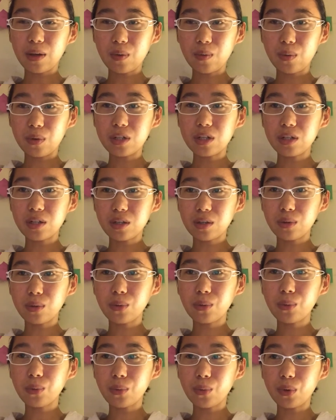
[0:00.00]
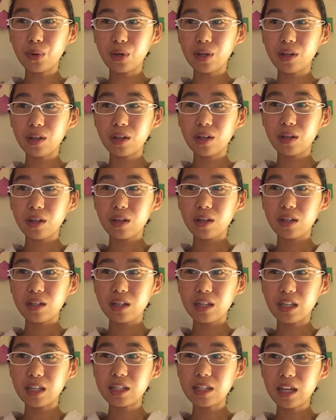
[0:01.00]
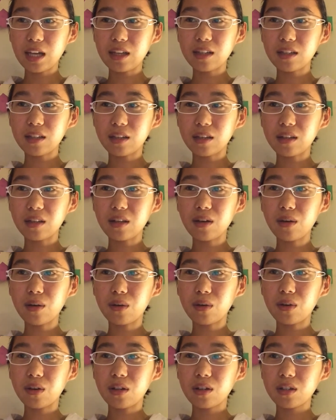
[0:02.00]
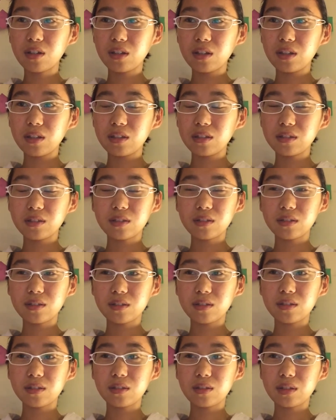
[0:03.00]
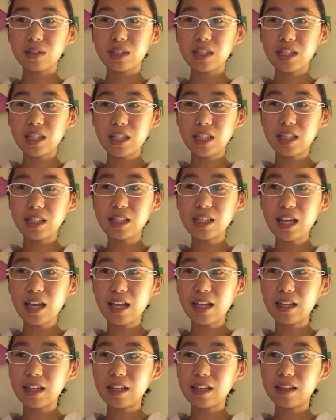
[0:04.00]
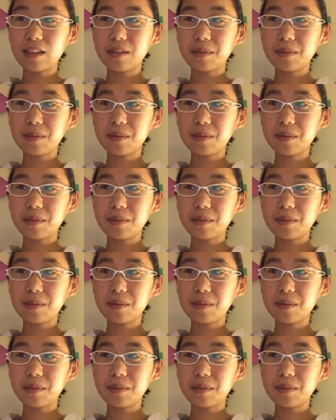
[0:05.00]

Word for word: 过生活，你才能够自在，